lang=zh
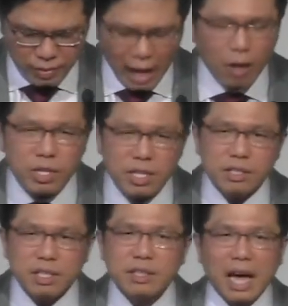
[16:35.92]
是我们
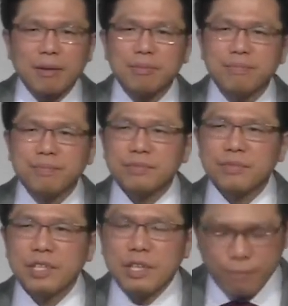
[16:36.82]
要向保罗
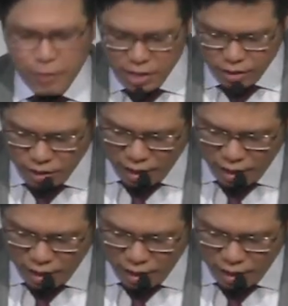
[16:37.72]
学习的，